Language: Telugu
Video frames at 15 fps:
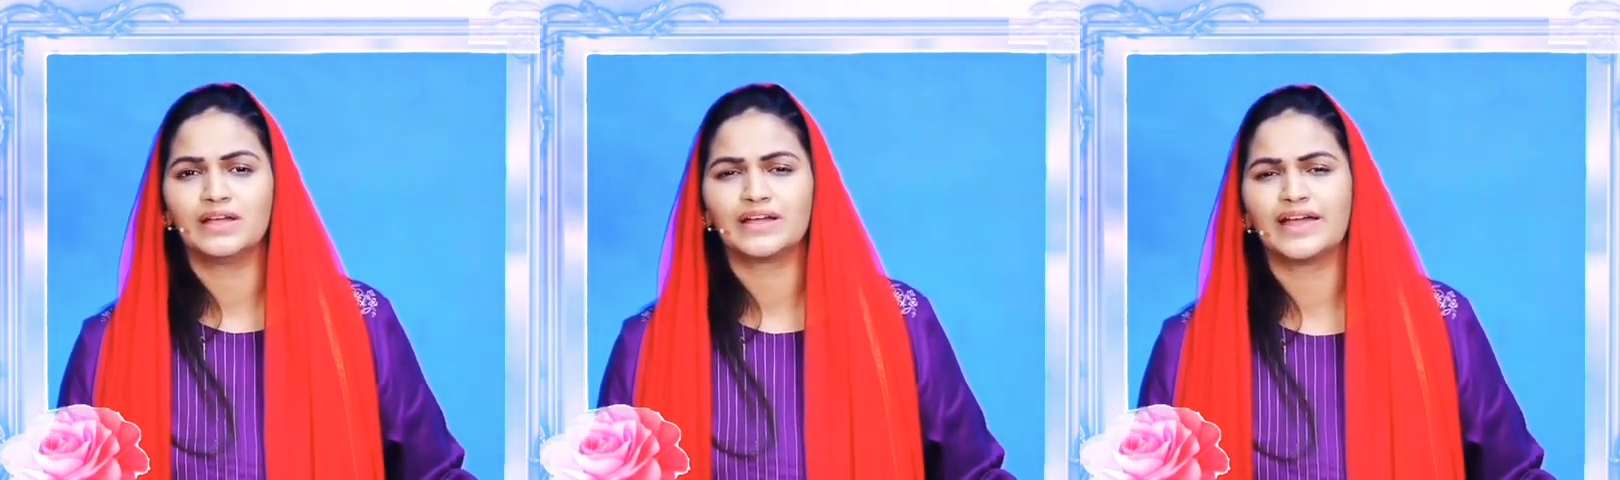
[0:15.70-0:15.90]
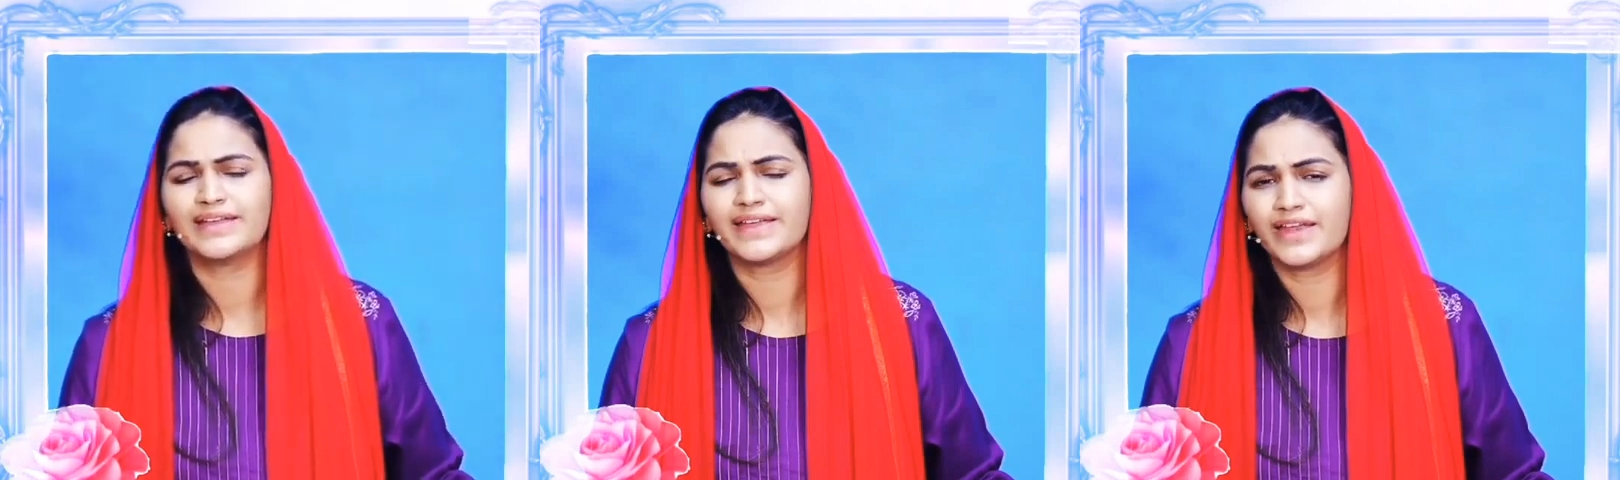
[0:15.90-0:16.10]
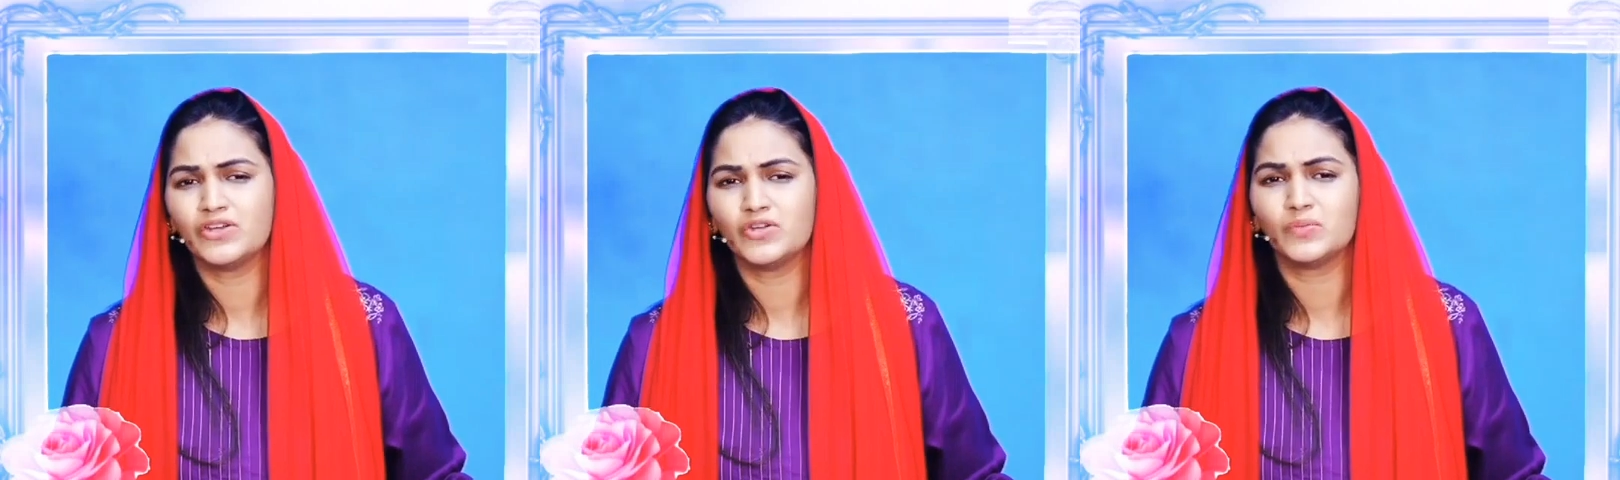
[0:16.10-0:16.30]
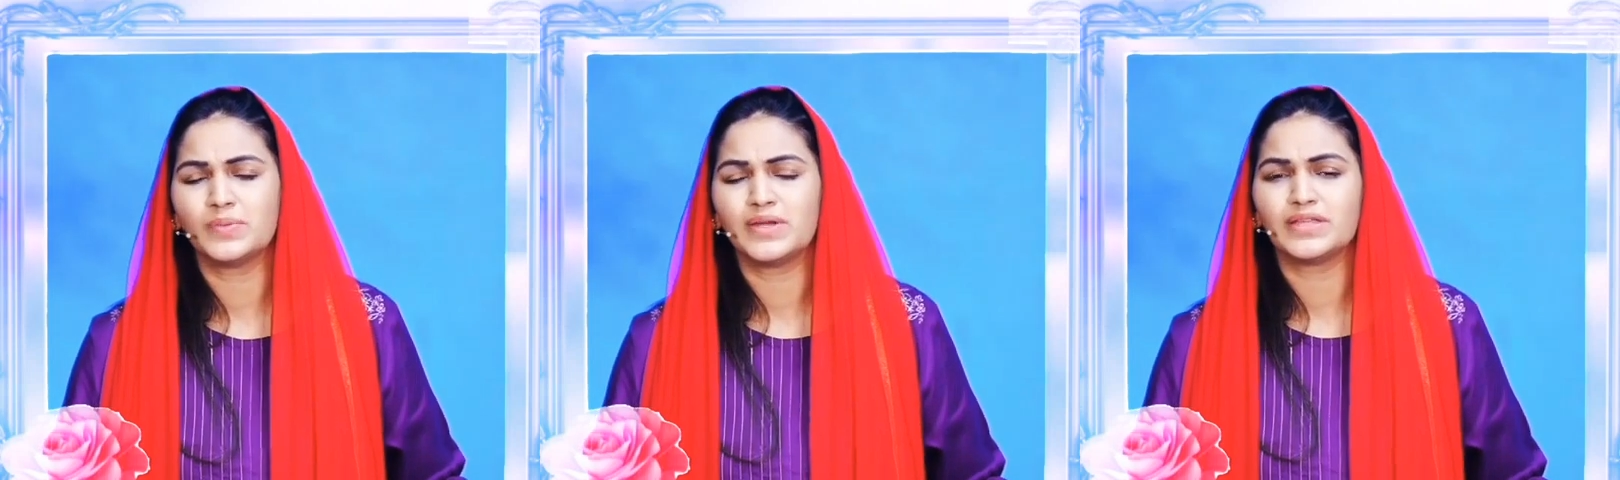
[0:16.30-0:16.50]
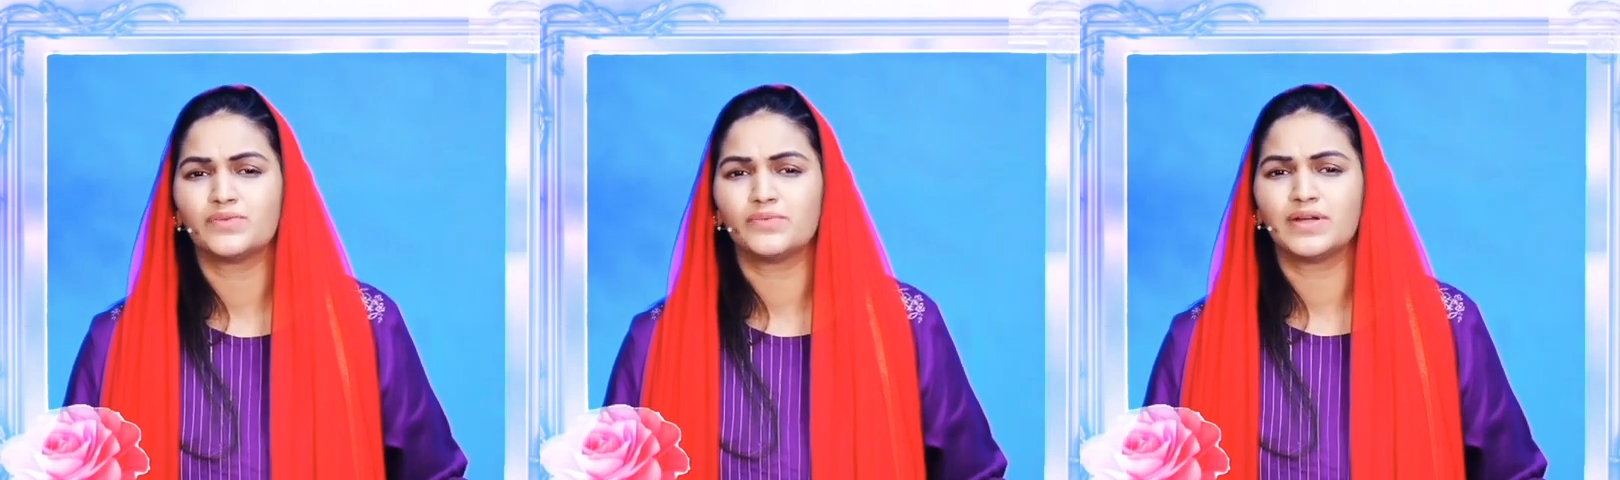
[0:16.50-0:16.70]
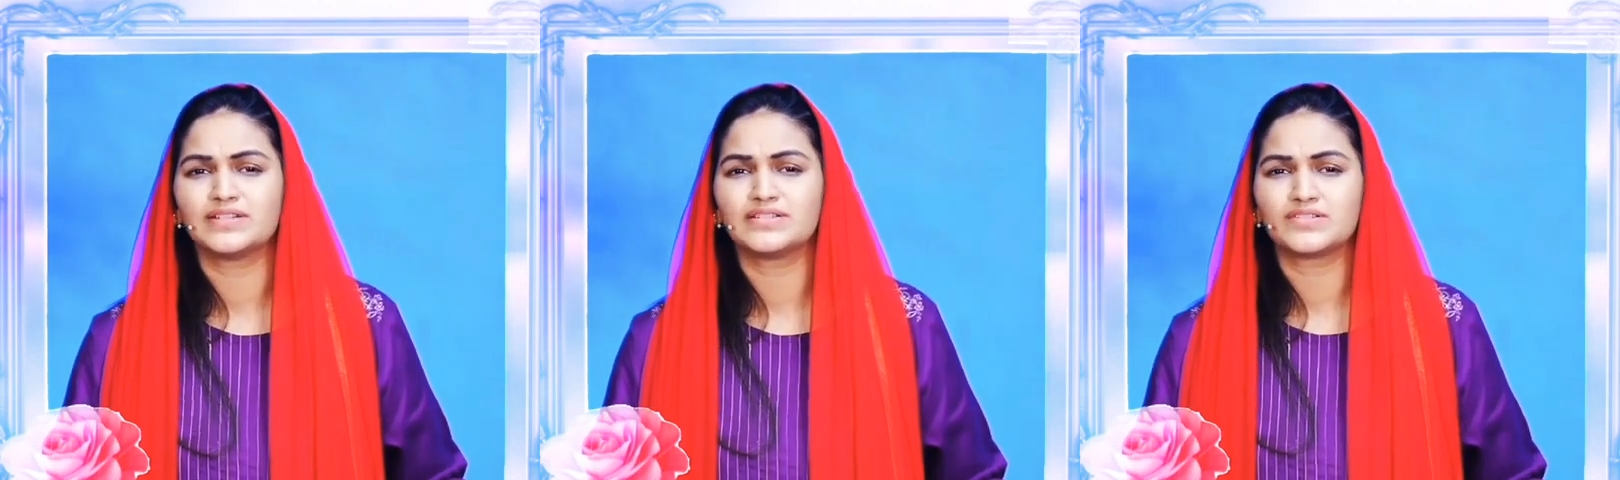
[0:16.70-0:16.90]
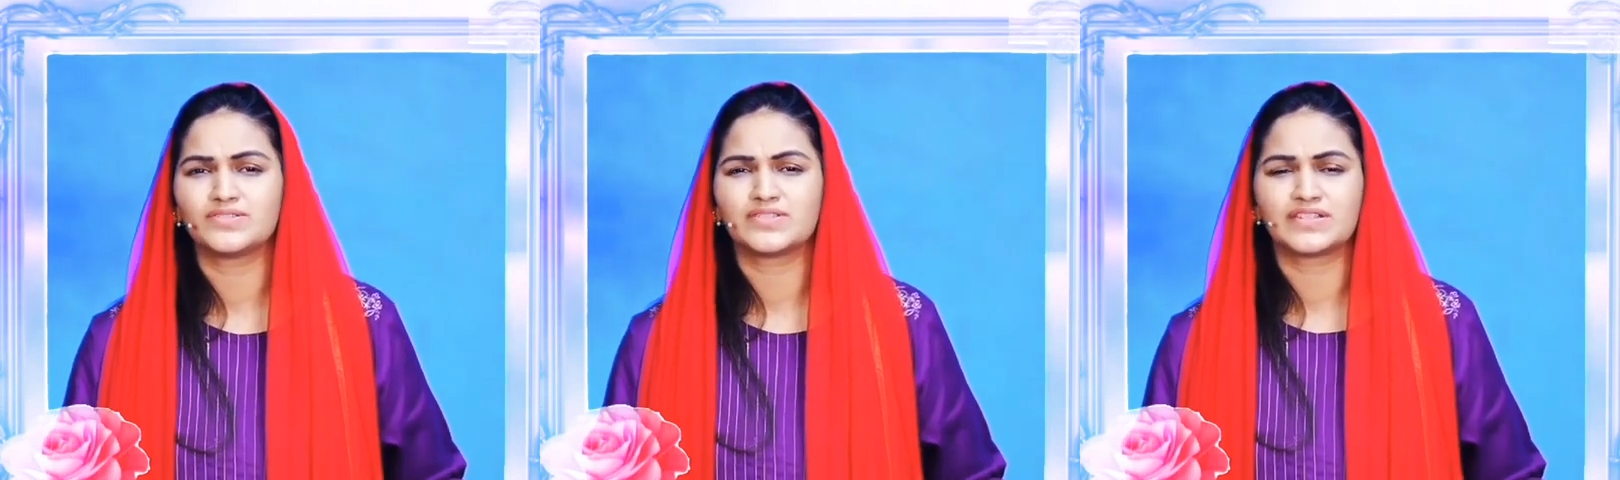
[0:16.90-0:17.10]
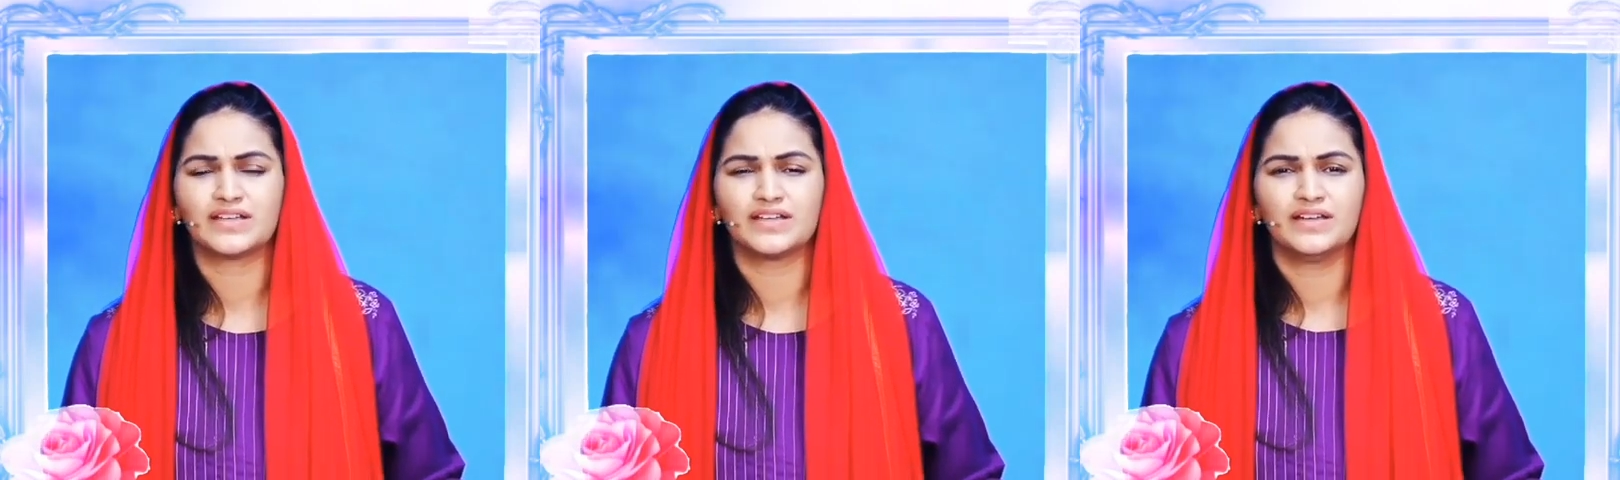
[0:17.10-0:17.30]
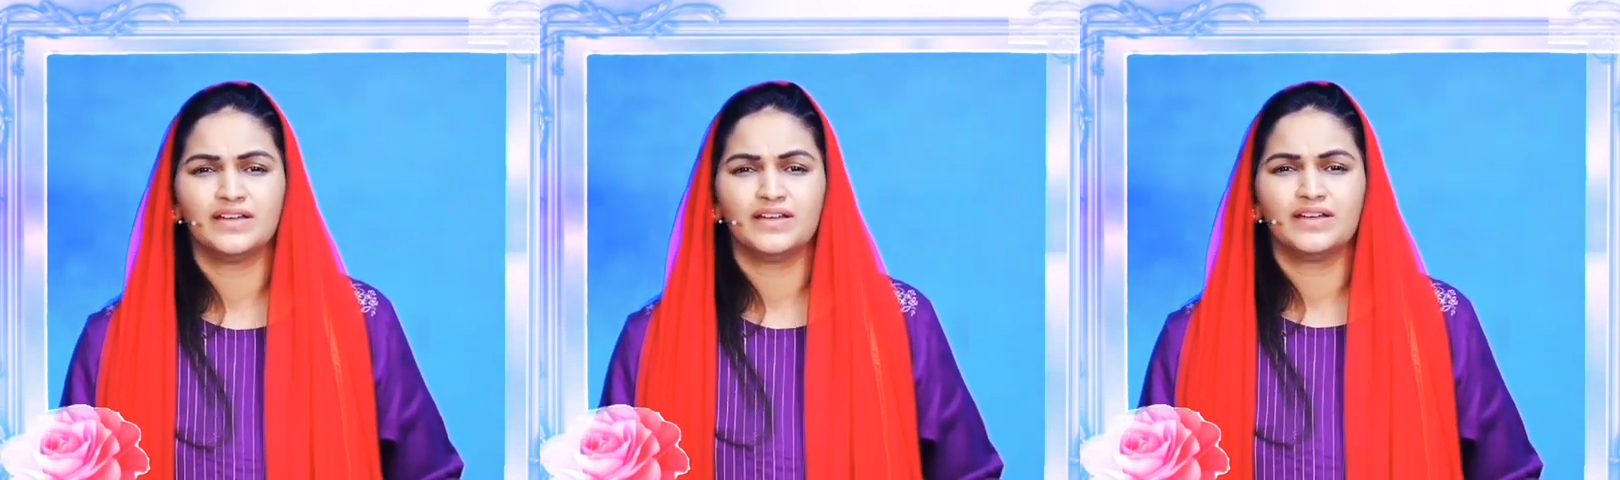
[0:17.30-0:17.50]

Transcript: కానీ కెన్ యూ బీ ద వన్స్ చూసే